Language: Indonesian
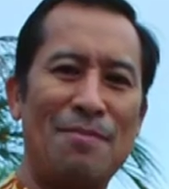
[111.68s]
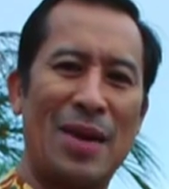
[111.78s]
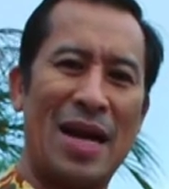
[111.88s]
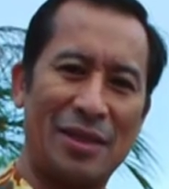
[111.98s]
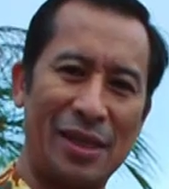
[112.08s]

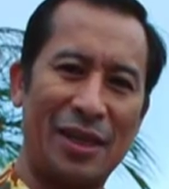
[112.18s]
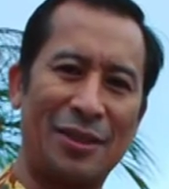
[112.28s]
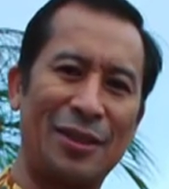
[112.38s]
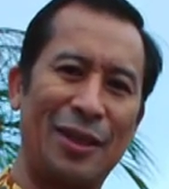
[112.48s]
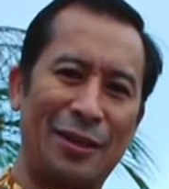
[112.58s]
masih
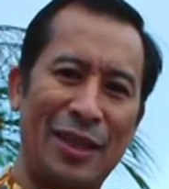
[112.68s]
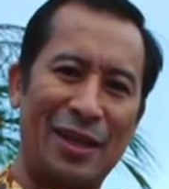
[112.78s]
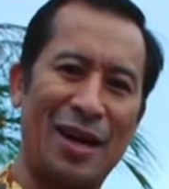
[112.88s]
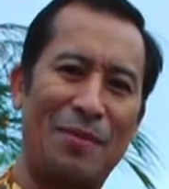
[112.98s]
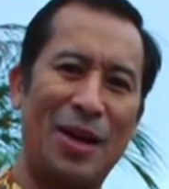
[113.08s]
kecil,
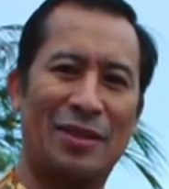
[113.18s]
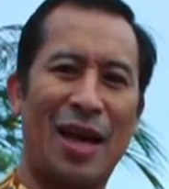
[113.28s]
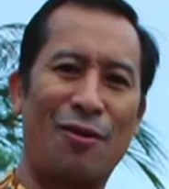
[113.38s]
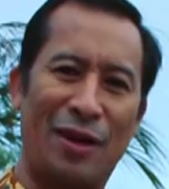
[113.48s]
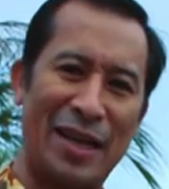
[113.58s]
13
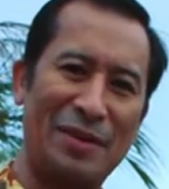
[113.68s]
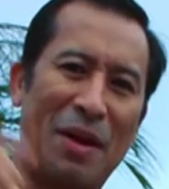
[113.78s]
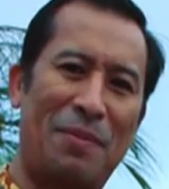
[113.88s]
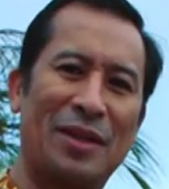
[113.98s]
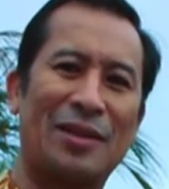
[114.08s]
tahun,
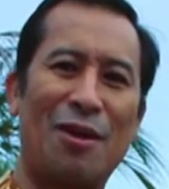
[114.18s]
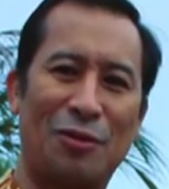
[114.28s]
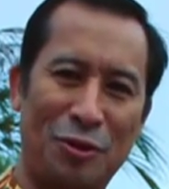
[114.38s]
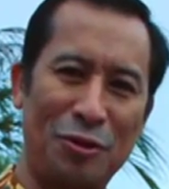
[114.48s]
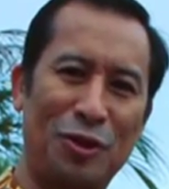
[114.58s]
15 tahun,
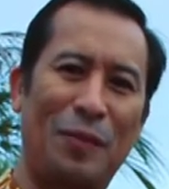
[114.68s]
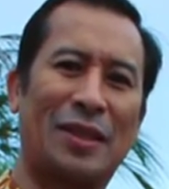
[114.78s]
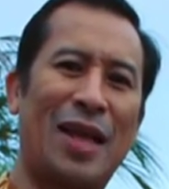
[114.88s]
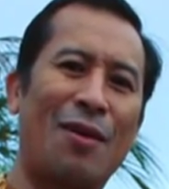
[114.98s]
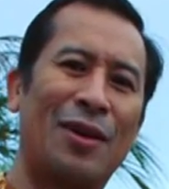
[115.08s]

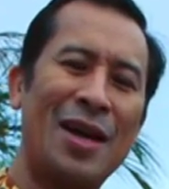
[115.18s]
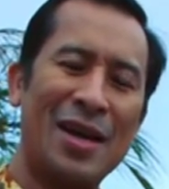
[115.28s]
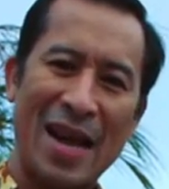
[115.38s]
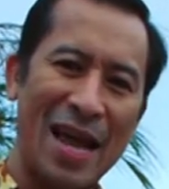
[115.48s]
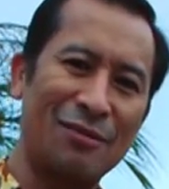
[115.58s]
17 tahun.
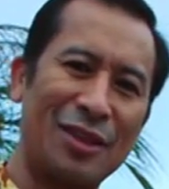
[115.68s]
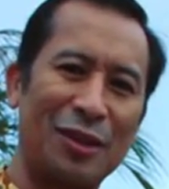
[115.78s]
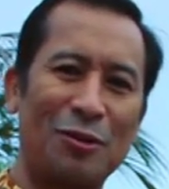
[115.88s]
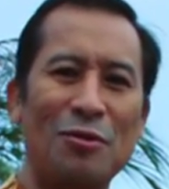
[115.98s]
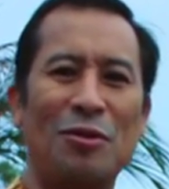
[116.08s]

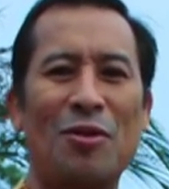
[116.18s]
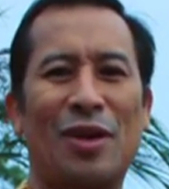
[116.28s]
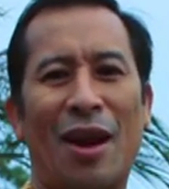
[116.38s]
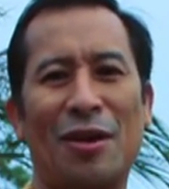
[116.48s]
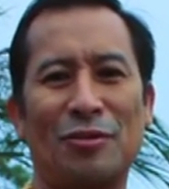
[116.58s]
Nanti tunggu
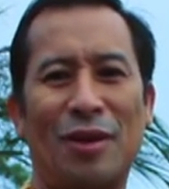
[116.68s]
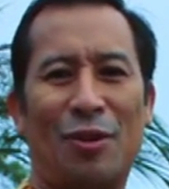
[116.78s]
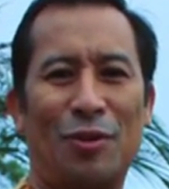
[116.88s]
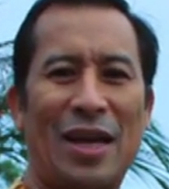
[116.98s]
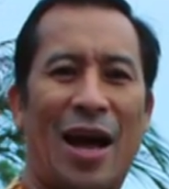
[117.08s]
kalau sudah
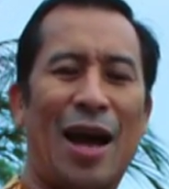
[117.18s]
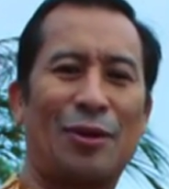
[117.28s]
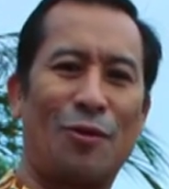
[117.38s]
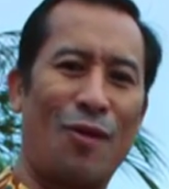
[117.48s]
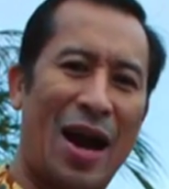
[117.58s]
kuliah
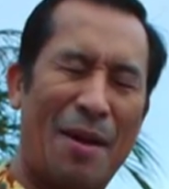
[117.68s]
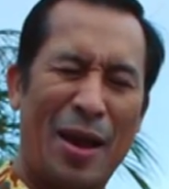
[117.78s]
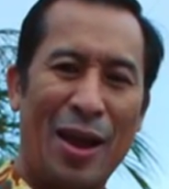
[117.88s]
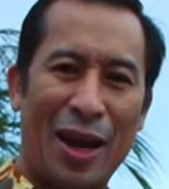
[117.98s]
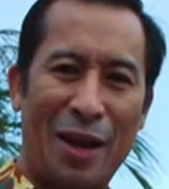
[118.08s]
atau
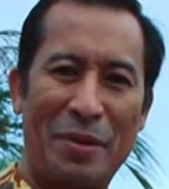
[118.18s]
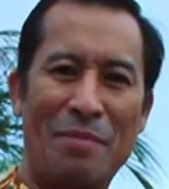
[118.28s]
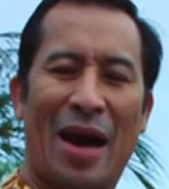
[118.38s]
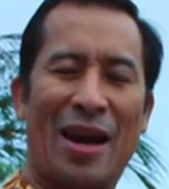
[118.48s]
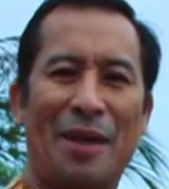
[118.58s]
wow, lebih
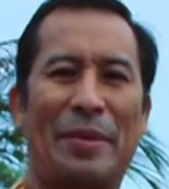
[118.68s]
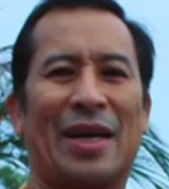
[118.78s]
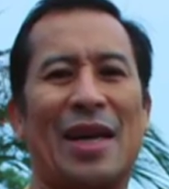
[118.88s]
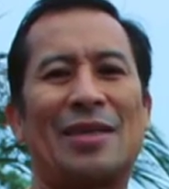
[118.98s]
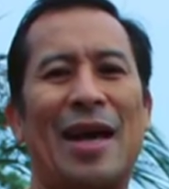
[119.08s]
marah, lebih
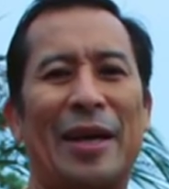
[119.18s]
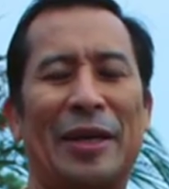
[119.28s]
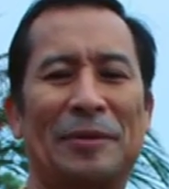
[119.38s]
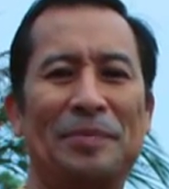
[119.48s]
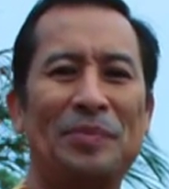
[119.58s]
keras
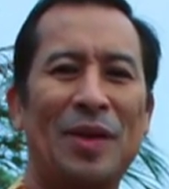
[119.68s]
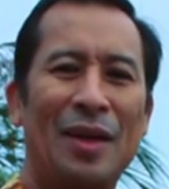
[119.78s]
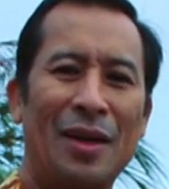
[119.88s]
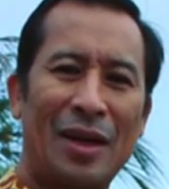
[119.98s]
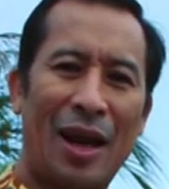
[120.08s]
lagi.
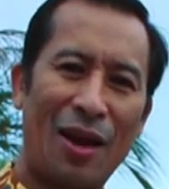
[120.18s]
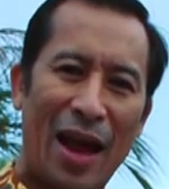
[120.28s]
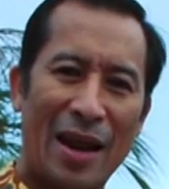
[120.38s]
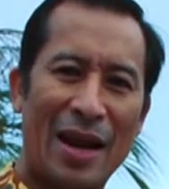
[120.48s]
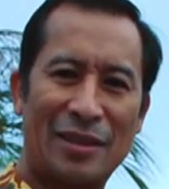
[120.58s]
Kalau
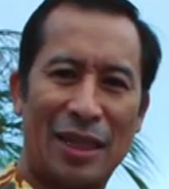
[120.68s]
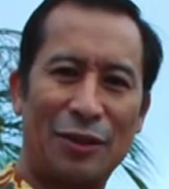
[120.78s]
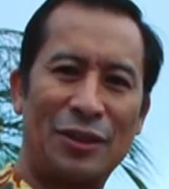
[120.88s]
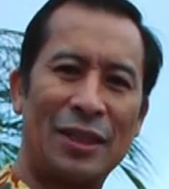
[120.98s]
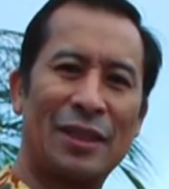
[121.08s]
anak
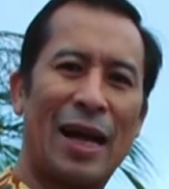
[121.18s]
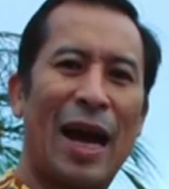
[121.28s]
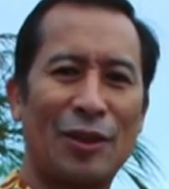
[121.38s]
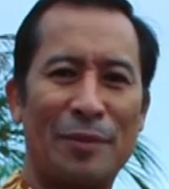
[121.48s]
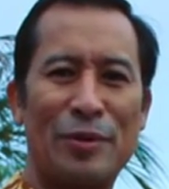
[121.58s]
jatuh cinta
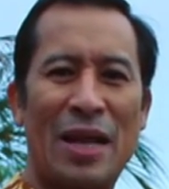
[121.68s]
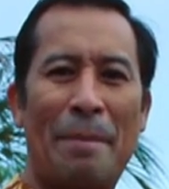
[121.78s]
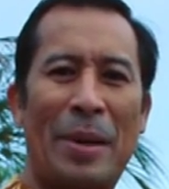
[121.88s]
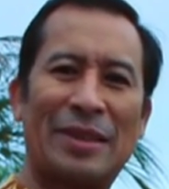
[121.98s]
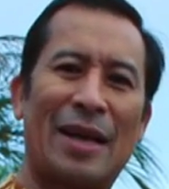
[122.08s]
atau
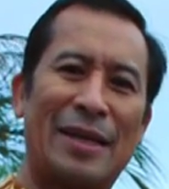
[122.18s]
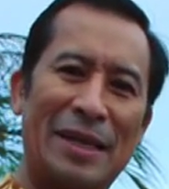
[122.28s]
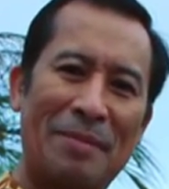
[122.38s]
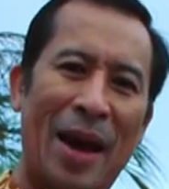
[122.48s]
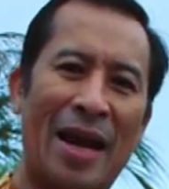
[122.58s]
punya pacar
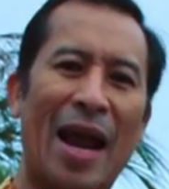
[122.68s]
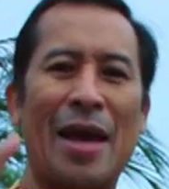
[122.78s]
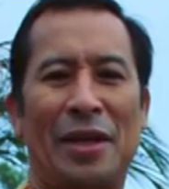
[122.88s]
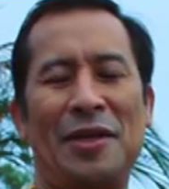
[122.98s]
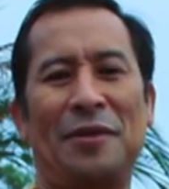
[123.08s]

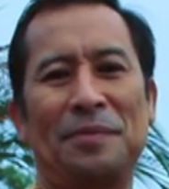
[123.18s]
dimarahi,